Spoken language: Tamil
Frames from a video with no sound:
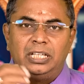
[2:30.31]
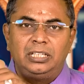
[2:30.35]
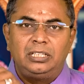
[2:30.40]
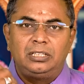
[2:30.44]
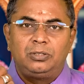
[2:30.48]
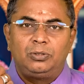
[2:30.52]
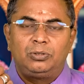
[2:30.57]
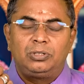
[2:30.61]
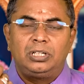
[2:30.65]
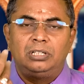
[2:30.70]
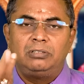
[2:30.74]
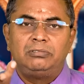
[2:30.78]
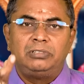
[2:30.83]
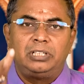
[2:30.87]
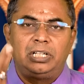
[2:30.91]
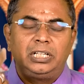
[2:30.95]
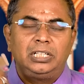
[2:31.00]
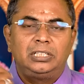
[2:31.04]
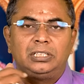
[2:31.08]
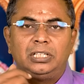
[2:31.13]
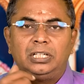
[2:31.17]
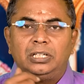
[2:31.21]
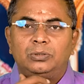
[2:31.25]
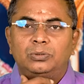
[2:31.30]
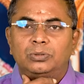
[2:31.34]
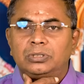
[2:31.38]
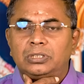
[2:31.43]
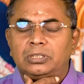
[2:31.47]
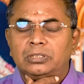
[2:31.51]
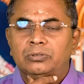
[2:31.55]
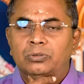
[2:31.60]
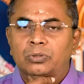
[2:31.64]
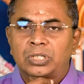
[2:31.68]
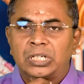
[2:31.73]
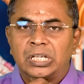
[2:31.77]
எது தொட்டால் விரயத்தையே
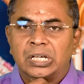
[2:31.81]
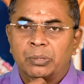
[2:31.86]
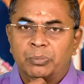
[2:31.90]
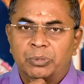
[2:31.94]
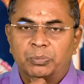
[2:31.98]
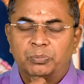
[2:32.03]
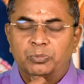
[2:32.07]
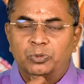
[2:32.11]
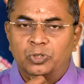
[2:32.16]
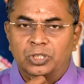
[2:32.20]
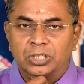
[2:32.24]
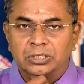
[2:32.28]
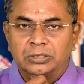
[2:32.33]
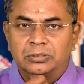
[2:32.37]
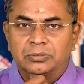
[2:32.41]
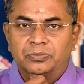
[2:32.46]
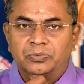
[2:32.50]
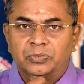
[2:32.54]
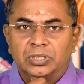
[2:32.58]
கொடுக்கக்கூடிய அமைப்பு உண்டு